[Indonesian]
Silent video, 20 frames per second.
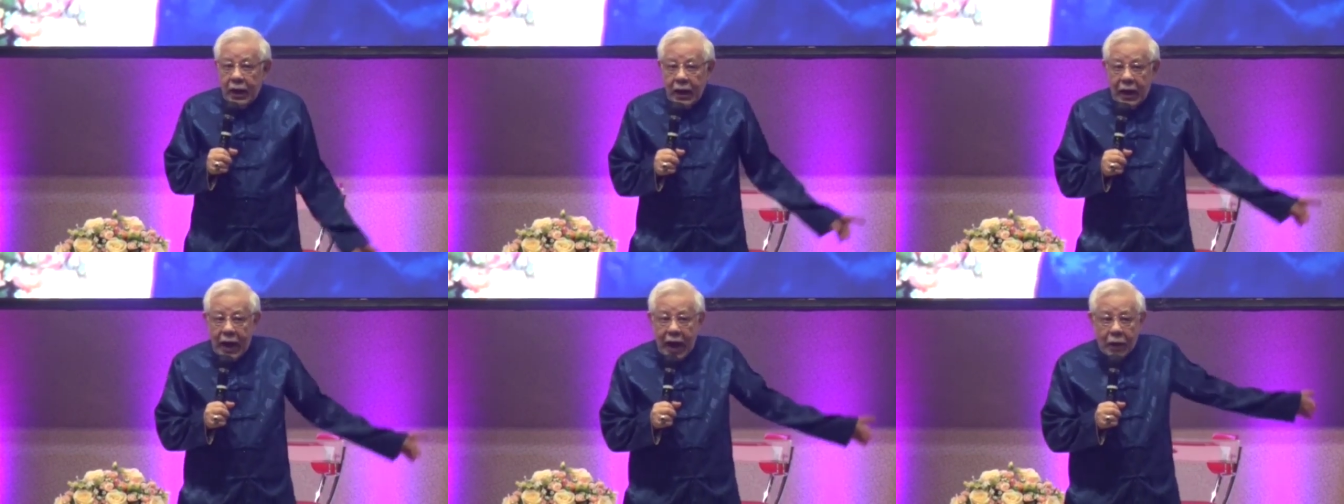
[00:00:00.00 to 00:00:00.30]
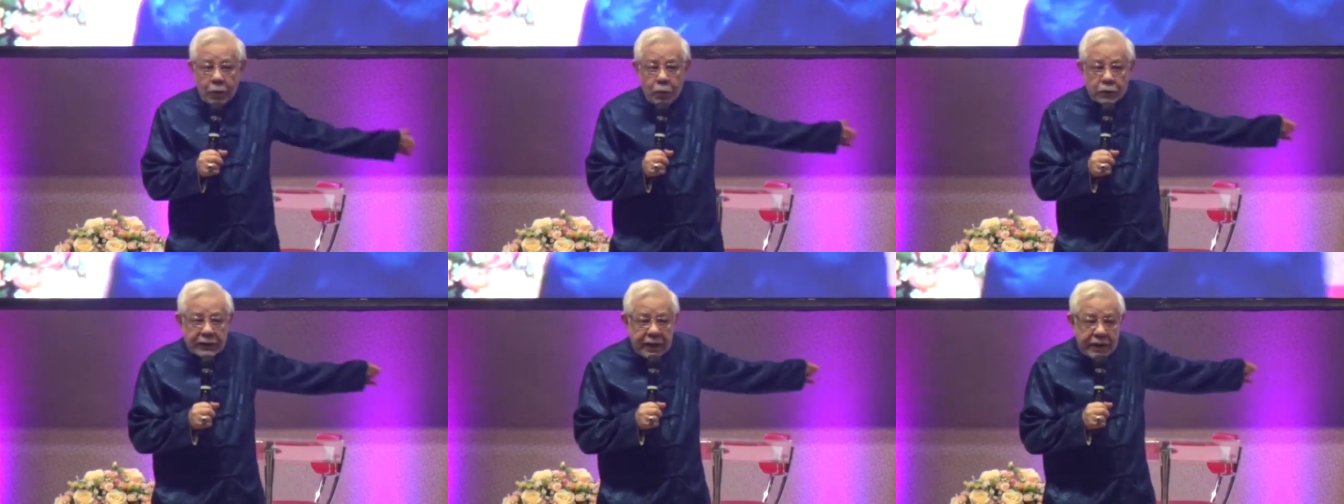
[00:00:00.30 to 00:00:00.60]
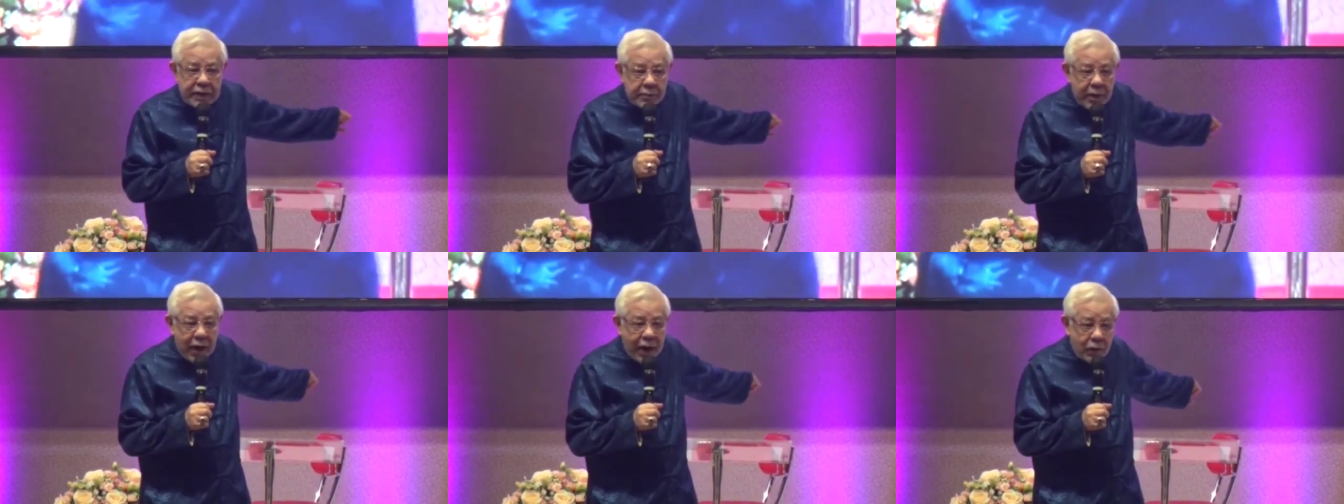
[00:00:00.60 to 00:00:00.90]
lagu
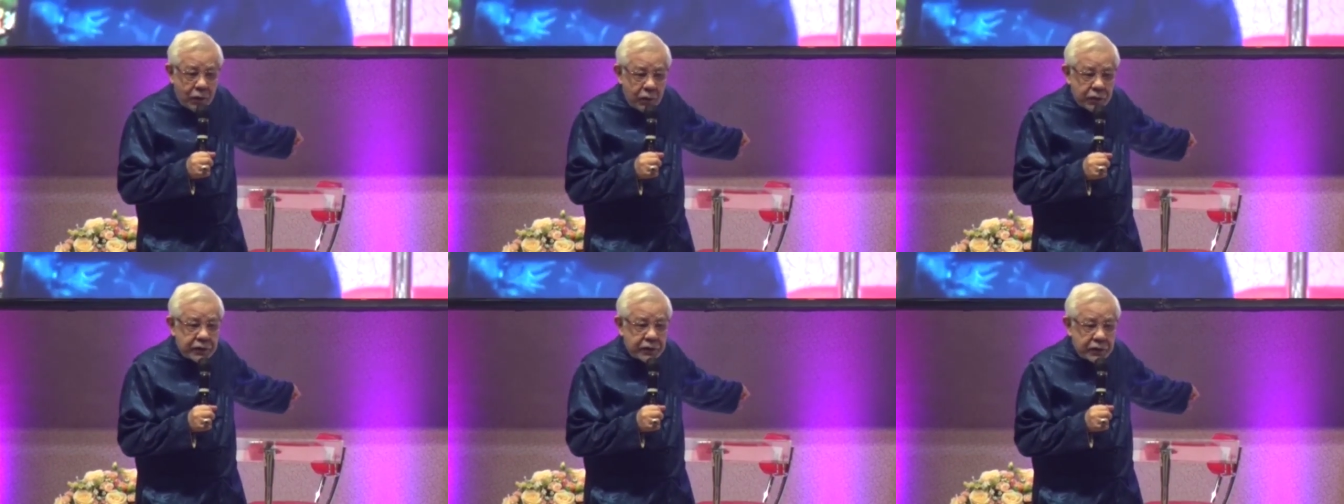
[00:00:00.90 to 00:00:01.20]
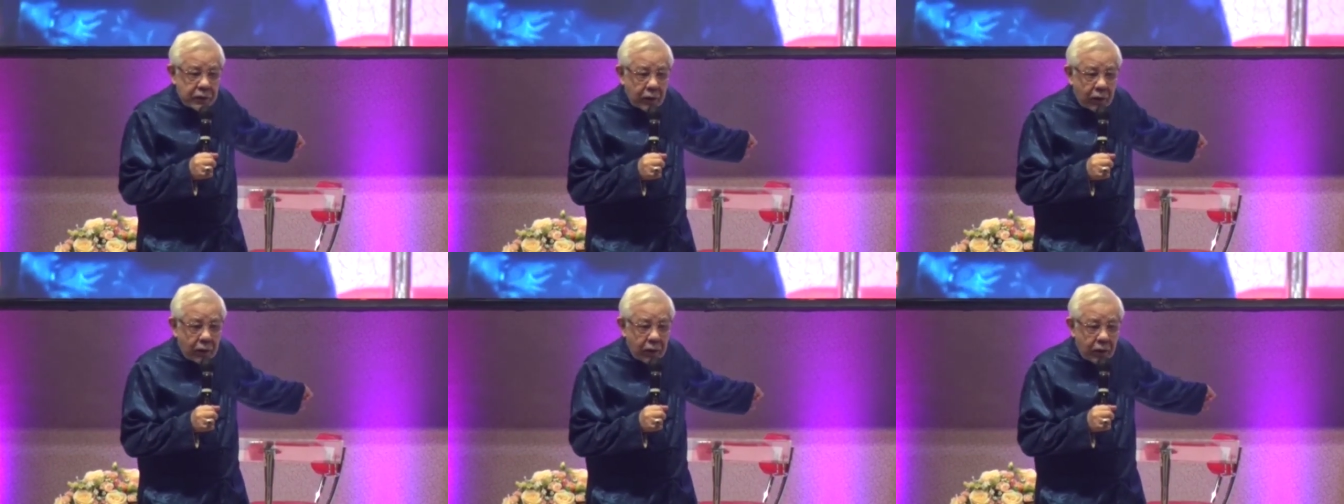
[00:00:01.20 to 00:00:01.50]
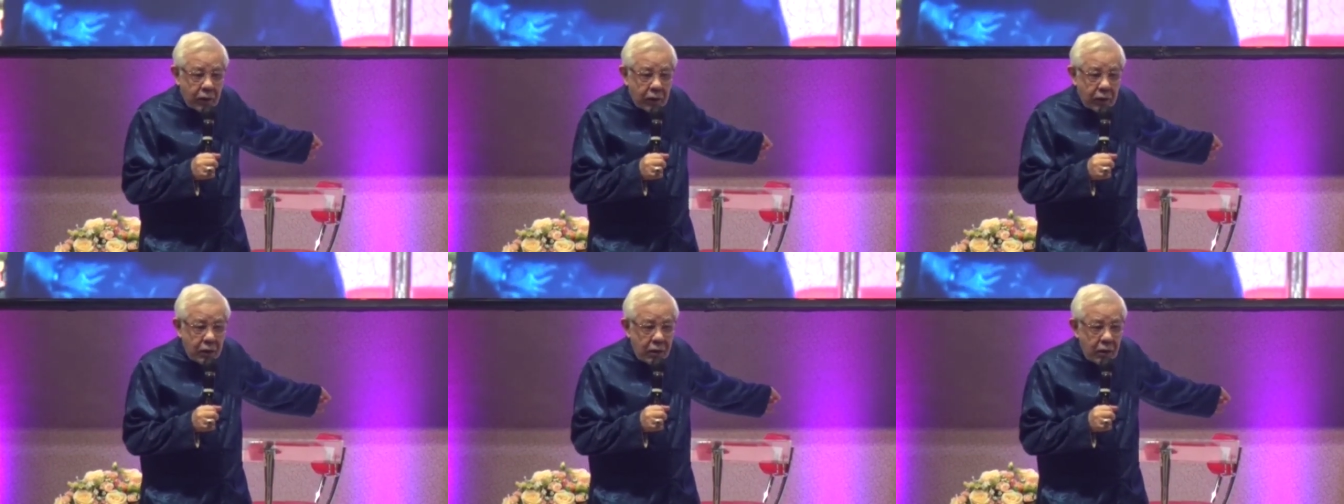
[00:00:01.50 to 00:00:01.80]
tadi bagus
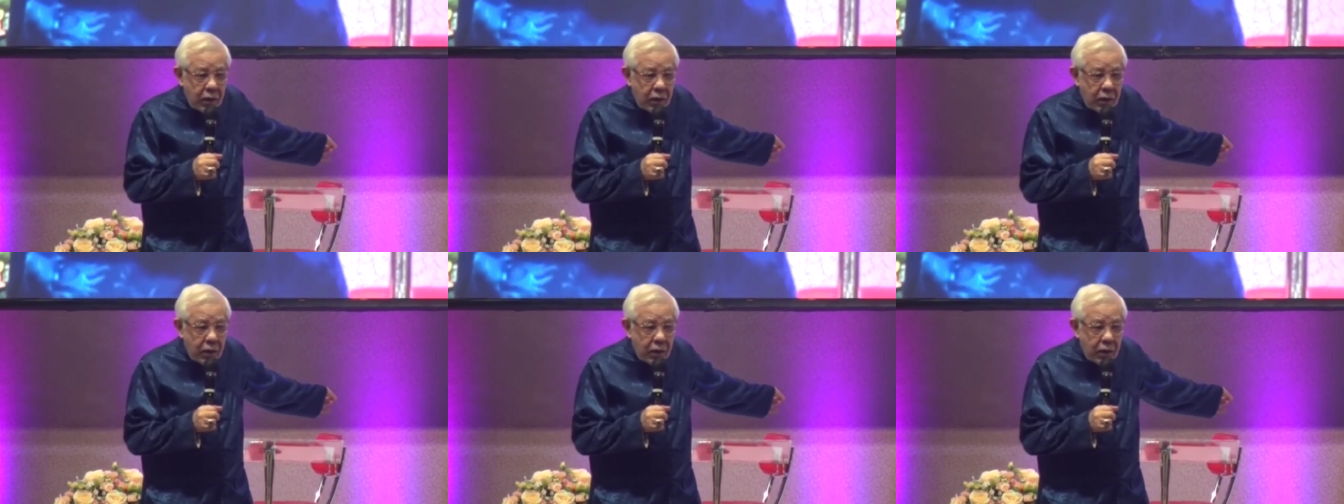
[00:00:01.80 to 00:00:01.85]
loh.